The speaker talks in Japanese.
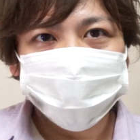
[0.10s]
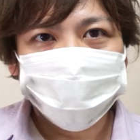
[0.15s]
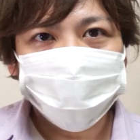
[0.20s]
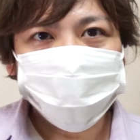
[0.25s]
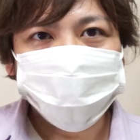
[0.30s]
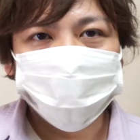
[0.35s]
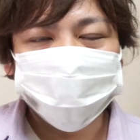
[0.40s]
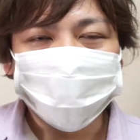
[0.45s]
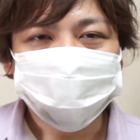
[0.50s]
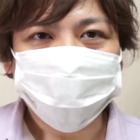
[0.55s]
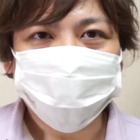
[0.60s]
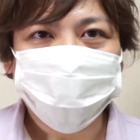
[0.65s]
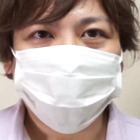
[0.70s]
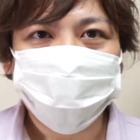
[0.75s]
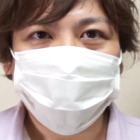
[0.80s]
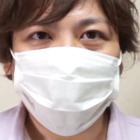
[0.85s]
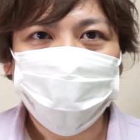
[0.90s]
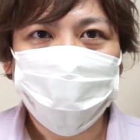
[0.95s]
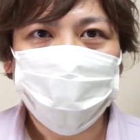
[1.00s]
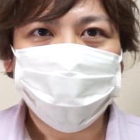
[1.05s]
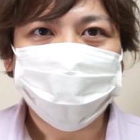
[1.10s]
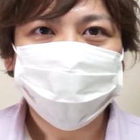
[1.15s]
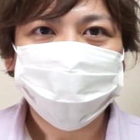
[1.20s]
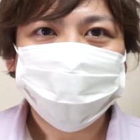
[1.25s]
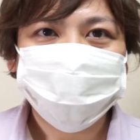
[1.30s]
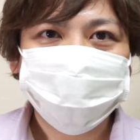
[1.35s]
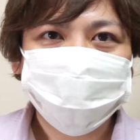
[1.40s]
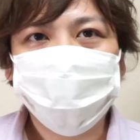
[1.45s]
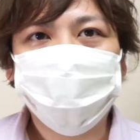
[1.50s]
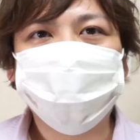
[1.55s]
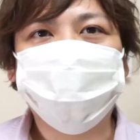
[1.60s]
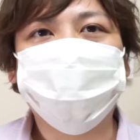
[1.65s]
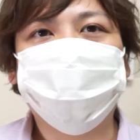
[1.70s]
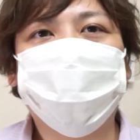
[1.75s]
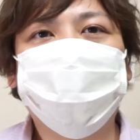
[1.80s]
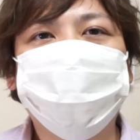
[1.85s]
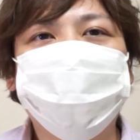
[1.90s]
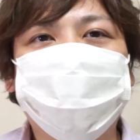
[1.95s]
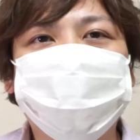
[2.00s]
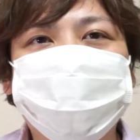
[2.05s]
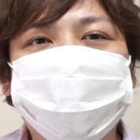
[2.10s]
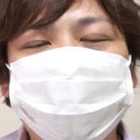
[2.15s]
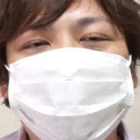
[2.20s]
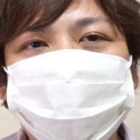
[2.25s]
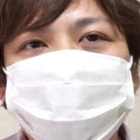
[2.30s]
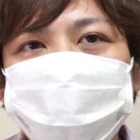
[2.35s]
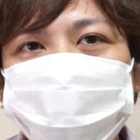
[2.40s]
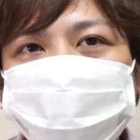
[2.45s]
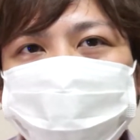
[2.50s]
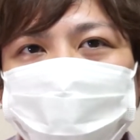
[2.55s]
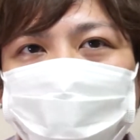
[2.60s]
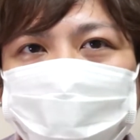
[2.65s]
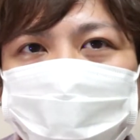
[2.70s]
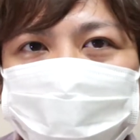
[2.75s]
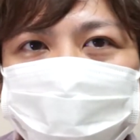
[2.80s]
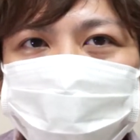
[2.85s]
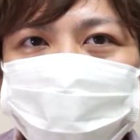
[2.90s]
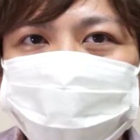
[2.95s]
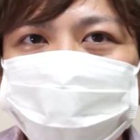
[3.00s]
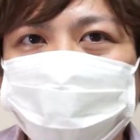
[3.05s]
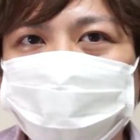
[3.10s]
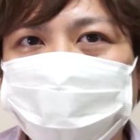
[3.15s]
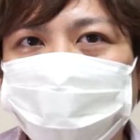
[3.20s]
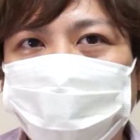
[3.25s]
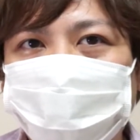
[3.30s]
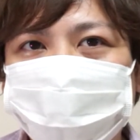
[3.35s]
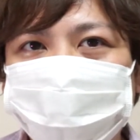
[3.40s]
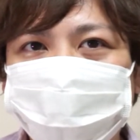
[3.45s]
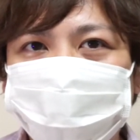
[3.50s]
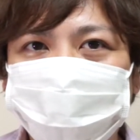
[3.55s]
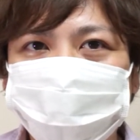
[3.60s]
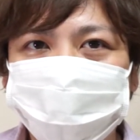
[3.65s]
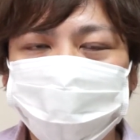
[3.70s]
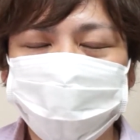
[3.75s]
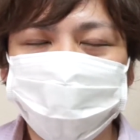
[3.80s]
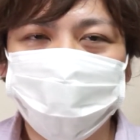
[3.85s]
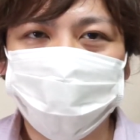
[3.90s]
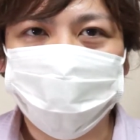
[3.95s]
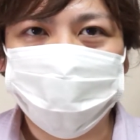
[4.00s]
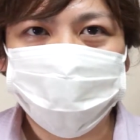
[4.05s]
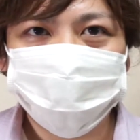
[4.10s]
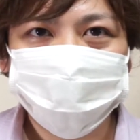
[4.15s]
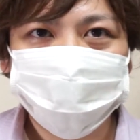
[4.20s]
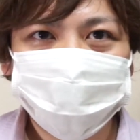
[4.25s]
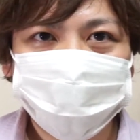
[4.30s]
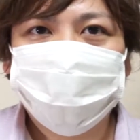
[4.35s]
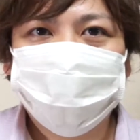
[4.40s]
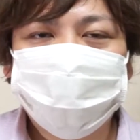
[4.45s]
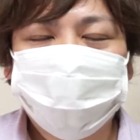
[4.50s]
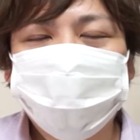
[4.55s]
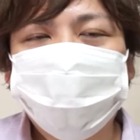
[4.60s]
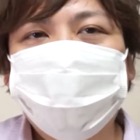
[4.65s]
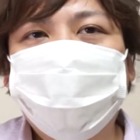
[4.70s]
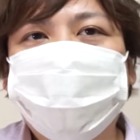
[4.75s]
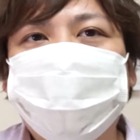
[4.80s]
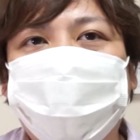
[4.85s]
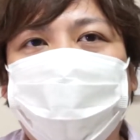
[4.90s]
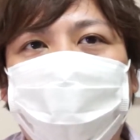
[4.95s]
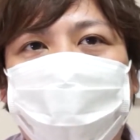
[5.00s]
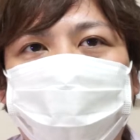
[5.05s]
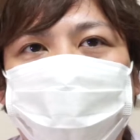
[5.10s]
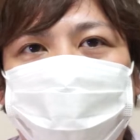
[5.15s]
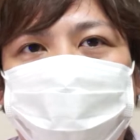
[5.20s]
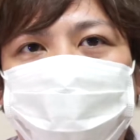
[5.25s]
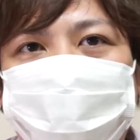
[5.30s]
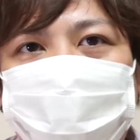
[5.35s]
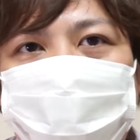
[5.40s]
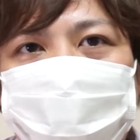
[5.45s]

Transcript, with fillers: はい皆さんこんばんはえっとね今すごく悩んでることがあるんですよ自分ですねあの